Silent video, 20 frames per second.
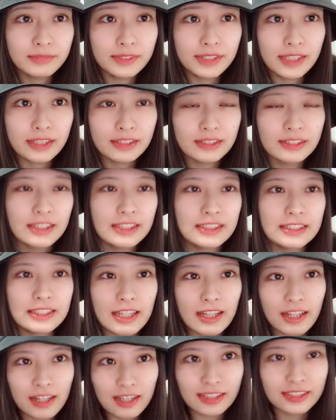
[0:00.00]
見てくださ
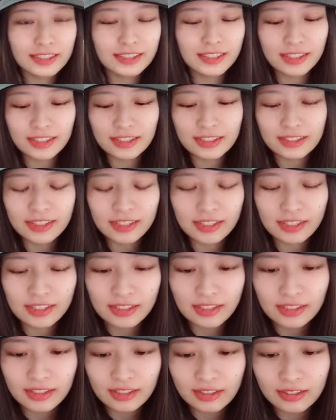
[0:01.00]
い。ぜひぜ
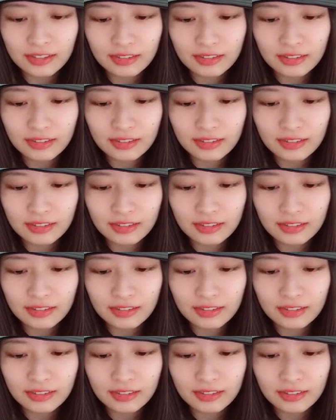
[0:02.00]
ひ。